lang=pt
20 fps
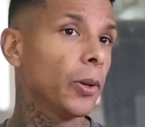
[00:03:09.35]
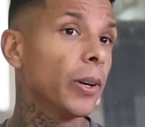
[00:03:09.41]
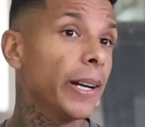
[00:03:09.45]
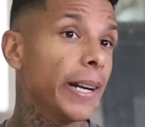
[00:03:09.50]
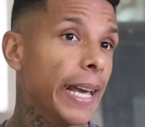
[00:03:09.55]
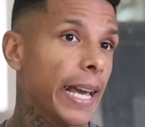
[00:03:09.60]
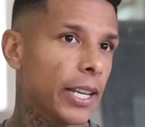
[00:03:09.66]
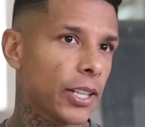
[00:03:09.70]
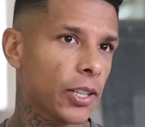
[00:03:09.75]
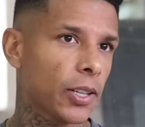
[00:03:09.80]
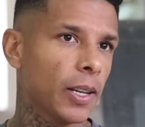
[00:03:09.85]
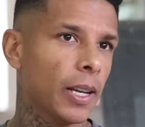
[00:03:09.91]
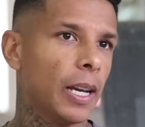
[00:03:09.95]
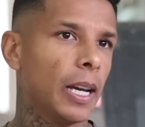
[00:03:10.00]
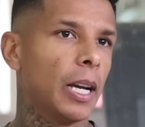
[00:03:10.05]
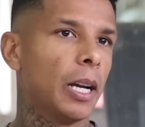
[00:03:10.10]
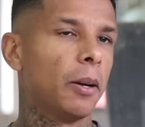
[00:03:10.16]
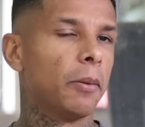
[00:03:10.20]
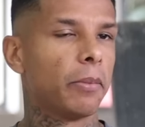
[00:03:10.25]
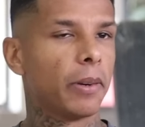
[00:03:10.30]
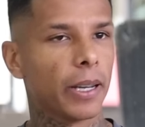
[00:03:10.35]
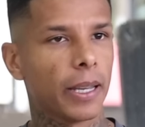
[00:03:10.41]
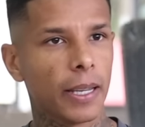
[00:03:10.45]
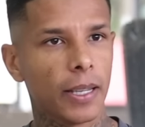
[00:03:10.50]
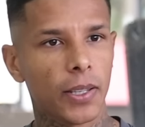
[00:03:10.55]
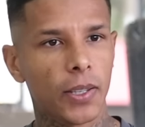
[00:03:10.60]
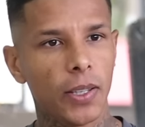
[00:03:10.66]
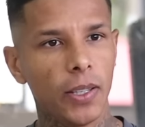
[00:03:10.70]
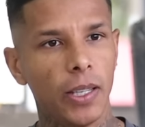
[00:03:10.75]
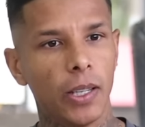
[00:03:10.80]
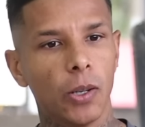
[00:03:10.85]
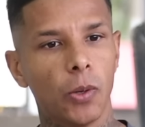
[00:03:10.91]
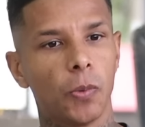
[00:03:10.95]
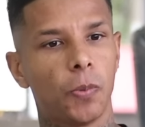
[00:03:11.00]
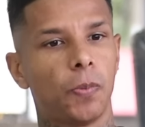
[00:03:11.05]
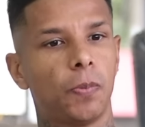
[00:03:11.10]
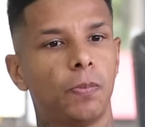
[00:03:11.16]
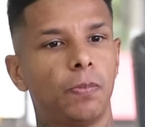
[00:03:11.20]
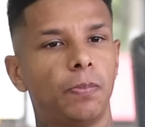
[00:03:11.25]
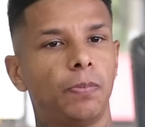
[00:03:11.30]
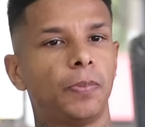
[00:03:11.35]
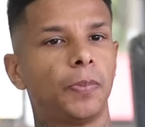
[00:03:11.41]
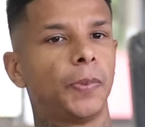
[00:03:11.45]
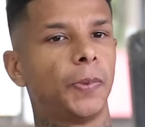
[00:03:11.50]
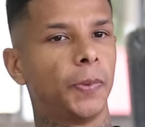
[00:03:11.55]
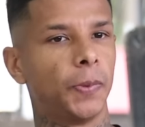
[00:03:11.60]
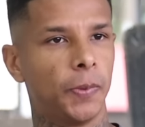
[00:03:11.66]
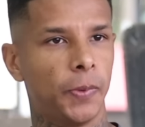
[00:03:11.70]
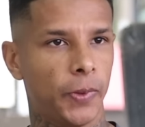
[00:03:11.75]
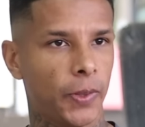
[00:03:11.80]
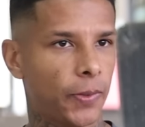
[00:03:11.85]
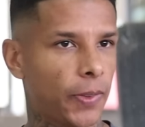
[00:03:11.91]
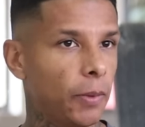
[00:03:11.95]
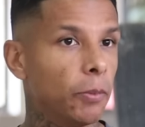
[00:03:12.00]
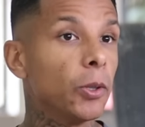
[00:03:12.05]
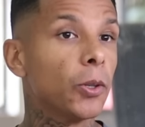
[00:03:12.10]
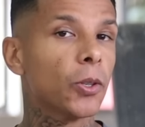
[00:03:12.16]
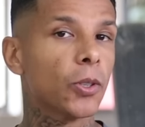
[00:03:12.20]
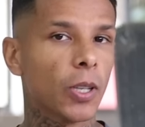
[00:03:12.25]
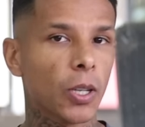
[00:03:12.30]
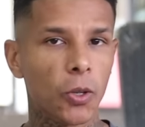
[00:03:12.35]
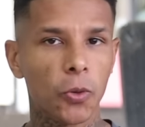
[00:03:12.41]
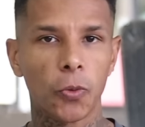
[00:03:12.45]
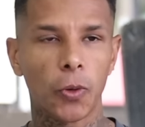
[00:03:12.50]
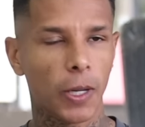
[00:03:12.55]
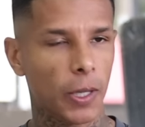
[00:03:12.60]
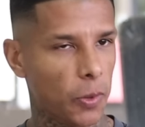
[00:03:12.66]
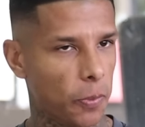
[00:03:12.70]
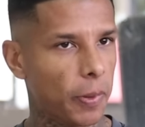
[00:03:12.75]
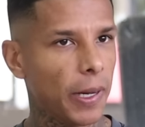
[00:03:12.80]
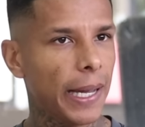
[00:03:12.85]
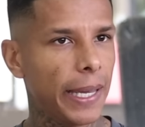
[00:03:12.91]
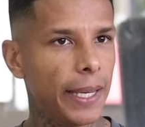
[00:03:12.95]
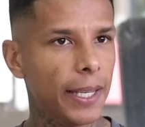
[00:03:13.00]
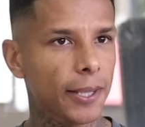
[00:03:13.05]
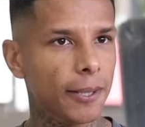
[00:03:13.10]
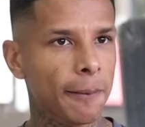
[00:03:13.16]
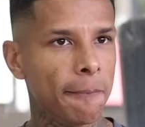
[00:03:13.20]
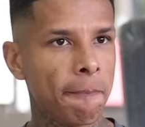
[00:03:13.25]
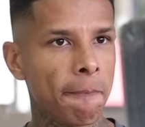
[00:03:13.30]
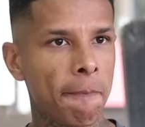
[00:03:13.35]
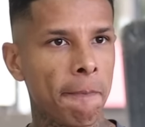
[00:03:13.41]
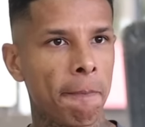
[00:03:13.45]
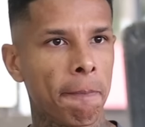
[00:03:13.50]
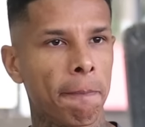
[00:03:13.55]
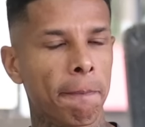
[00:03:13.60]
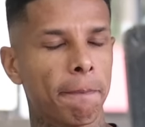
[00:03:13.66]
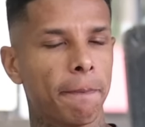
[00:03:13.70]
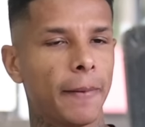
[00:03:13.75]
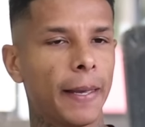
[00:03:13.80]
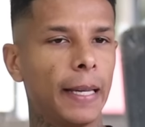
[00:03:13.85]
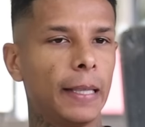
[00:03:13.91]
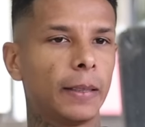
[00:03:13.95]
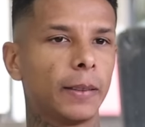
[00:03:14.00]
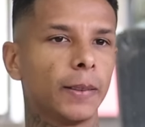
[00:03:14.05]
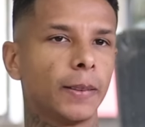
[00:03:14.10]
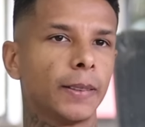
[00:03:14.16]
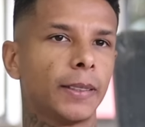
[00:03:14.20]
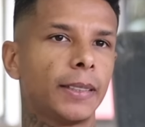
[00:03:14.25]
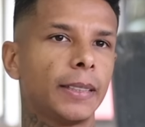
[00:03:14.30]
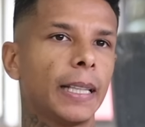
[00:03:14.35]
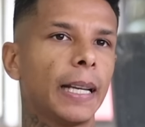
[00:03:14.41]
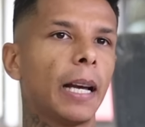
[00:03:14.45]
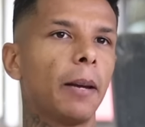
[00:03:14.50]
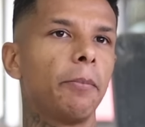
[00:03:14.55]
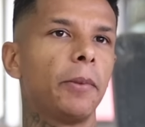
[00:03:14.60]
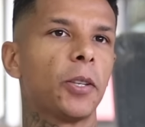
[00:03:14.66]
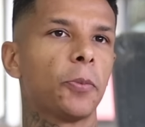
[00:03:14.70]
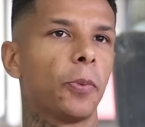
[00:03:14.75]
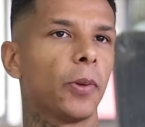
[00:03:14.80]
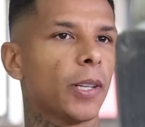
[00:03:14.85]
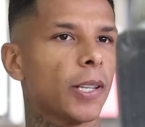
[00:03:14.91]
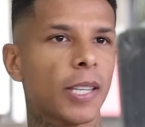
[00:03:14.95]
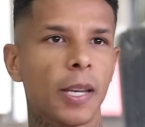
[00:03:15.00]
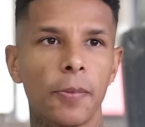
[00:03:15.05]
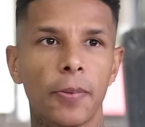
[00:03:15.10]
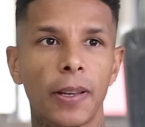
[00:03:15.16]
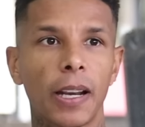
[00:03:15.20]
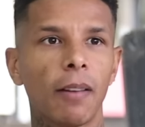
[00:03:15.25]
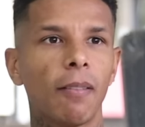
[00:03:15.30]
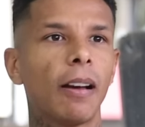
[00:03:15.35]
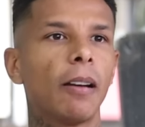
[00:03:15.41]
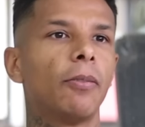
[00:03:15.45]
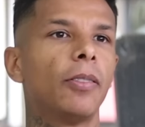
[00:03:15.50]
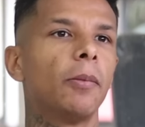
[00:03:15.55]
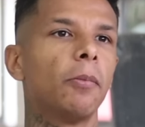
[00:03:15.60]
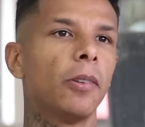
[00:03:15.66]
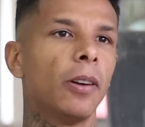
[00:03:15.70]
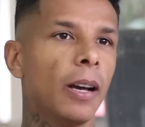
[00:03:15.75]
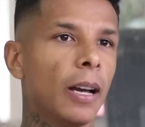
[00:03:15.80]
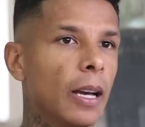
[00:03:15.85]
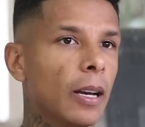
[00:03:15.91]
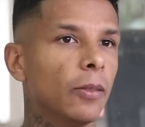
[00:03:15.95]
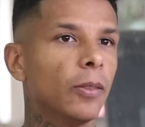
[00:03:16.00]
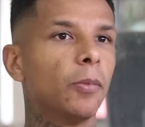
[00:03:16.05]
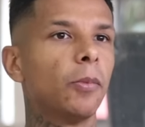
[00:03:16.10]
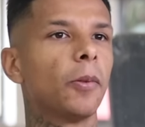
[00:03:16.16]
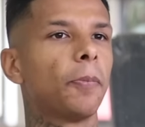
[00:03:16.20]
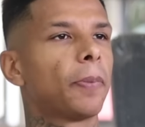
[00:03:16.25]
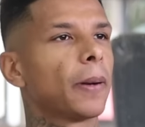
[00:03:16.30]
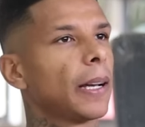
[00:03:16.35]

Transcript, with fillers: o Nordeste, porque assim, eu vivi muitos anos fora do país né? Então, assim, a minha esposa sempre falava, ah, vamos, vamos